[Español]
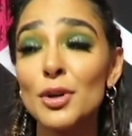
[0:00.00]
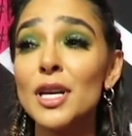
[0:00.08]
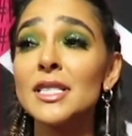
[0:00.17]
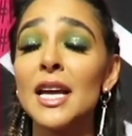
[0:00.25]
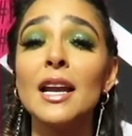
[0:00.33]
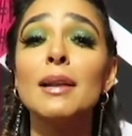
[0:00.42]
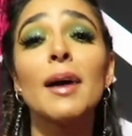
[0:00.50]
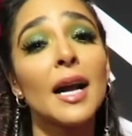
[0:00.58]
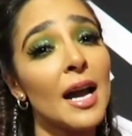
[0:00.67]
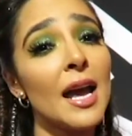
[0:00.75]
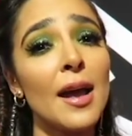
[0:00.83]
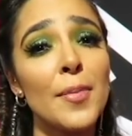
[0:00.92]
Voy a estar
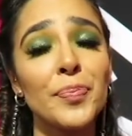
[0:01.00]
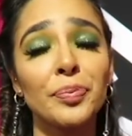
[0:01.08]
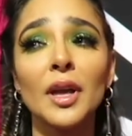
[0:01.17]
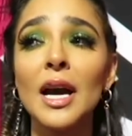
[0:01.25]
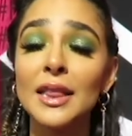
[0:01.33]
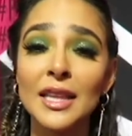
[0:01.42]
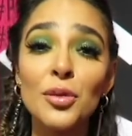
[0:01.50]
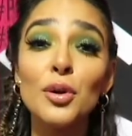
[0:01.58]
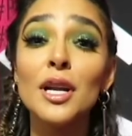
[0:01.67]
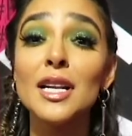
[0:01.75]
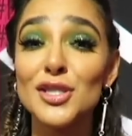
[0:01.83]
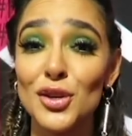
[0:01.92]
em, cantando
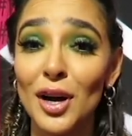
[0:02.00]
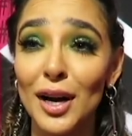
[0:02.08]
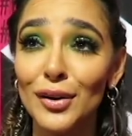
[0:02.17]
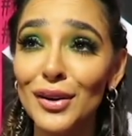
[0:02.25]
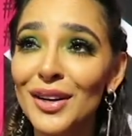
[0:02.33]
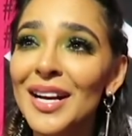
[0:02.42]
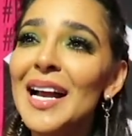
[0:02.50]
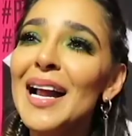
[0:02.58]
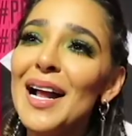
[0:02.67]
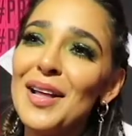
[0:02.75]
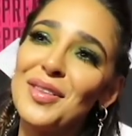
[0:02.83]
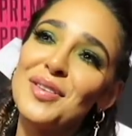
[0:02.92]
en el Zócalo,
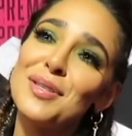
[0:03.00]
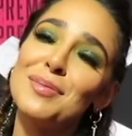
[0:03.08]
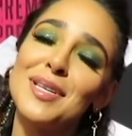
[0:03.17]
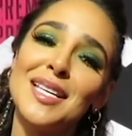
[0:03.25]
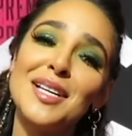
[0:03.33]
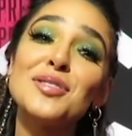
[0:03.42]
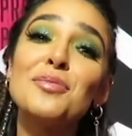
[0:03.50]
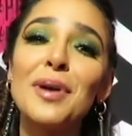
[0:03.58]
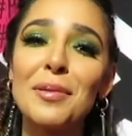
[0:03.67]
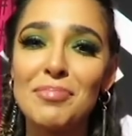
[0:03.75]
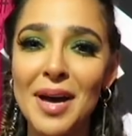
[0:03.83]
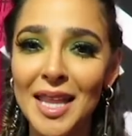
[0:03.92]
entonces va a estar
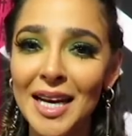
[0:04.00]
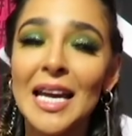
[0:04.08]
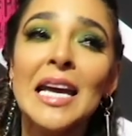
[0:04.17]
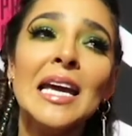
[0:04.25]
súper padre.